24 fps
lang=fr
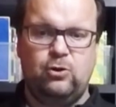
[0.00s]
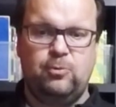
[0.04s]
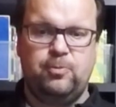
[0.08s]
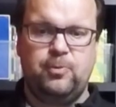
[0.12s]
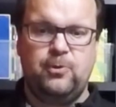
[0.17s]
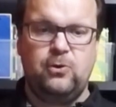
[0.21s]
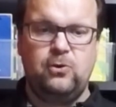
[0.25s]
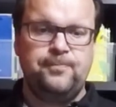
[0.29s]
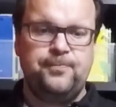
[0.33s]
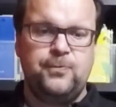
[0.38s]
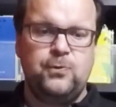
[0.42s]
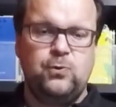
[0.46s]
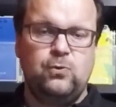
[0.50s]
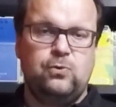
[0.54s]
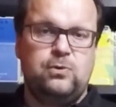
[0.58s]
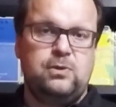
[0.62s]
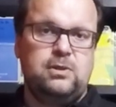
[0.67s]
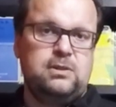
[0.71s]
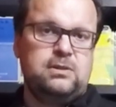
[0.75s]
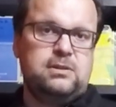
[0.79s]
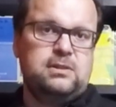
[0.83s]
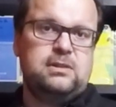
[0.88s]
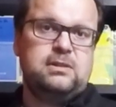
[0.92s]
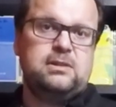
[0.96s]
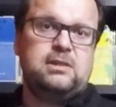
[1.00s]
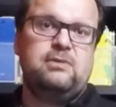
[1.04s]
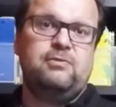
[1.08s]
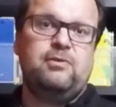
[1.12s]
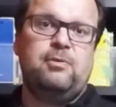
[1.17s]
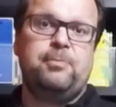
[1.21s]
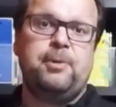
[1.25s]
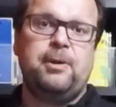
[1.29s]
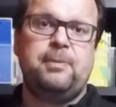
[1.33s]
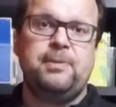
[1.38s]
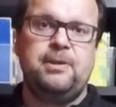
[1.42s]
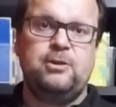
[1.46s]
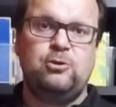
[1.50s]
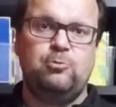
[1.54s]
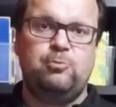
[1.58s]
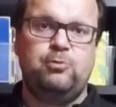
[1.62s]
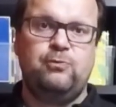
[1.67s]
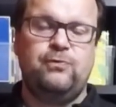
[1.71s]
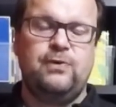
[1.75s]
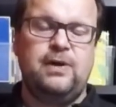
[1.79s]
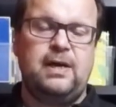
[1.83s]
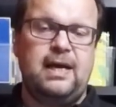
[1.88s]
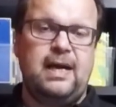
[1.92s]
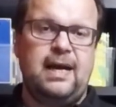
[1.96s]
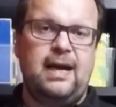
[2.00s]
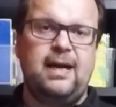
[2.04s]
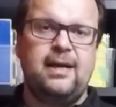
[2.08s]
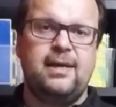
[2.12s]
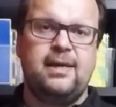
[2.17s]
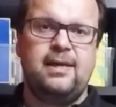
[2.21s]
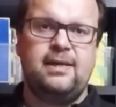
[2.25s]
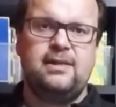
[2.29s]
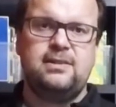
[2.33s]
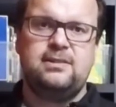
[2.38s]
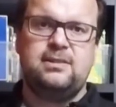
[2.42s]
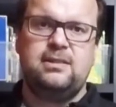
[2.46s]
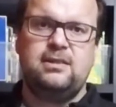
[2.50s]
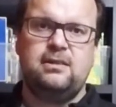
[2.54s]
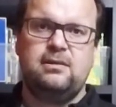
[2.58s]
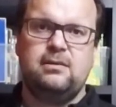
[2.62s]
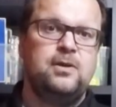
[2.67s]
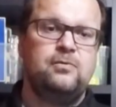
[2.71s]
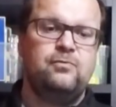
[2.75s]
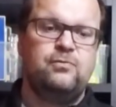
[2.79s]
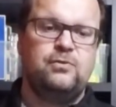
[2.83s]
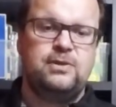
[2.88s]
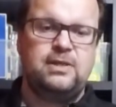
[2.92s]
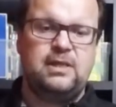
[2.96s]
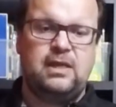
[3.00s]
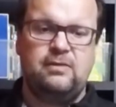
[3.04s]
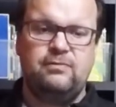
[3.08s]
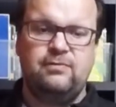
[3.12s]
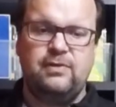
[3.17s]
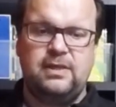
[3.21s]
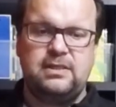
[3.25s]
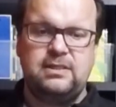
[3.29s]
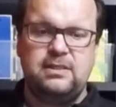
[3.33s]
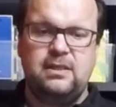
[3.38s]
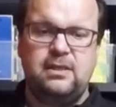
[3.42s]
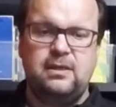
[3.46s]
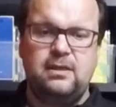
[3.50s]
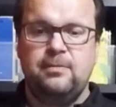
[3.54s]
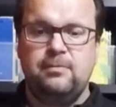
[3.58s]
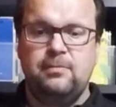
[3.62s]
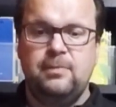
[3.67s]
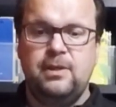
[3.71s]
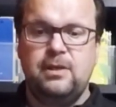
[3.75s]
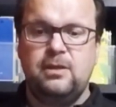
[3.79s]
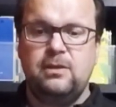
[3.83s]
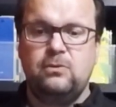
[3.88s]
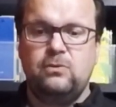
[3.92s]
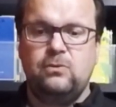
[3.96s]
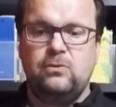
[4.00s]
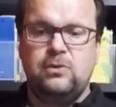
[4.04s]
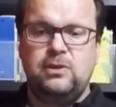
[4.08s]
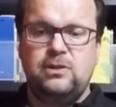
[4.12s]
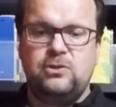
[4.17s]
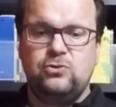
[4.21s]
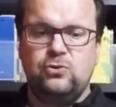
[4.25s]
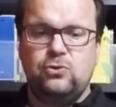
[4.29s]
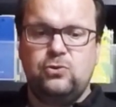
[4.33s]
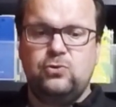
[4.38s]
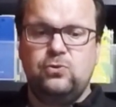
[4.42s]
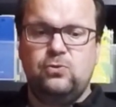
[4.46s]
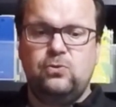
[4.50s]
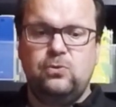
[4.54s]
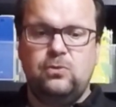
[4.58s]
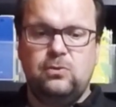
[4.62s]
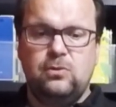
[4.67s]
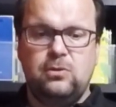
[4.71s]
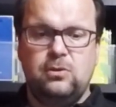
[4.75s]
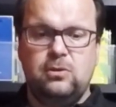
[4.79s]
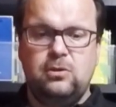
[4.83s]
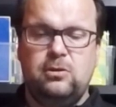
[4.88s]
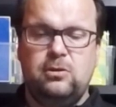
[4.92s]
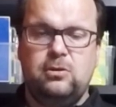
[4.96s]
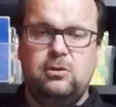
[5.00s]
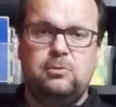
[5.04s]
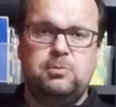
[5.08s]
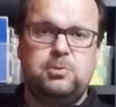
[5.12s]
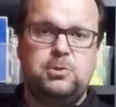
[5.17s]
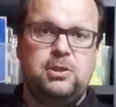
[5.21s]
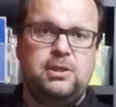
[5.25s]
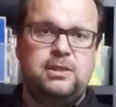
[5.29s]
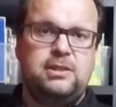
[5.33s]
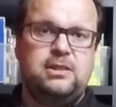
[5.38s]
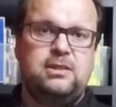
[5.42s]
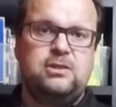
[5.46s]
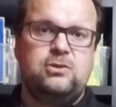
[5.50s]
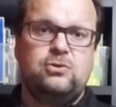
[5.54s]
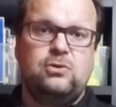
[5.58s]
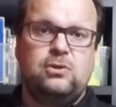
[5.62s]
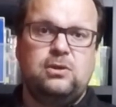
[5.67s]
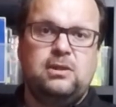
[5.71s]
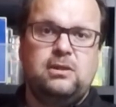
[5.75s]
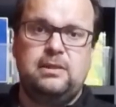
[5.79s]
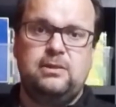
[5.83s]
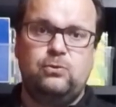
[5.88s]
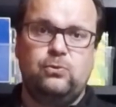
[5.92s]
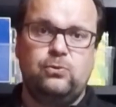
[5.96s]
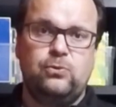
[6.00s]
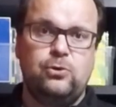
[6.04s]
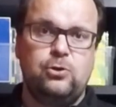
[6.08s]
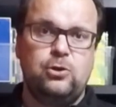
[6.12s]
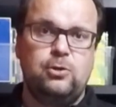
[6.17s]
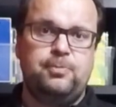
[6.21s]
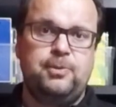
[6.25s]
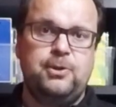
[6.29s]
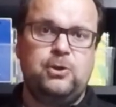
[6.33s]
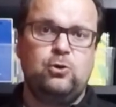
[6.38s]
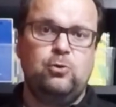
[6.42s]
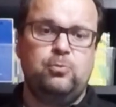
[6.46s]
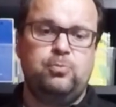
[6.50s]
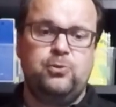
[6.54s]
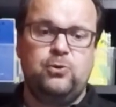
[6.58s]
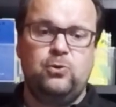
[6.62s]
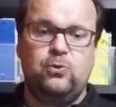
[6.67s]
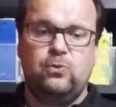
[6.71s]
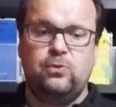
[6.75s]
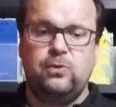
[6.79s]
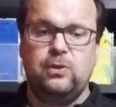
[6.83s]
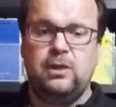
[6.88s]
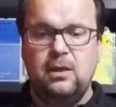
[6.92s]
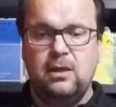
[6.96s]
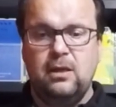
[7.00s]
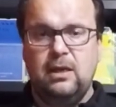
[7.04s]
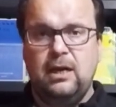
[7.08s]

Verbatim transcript: pro donc c'est ce qui va permettre de pouvoir agresser votre adversaire mais on est surtout comme je l'ai dit, sur des longueurs de picot plus longues.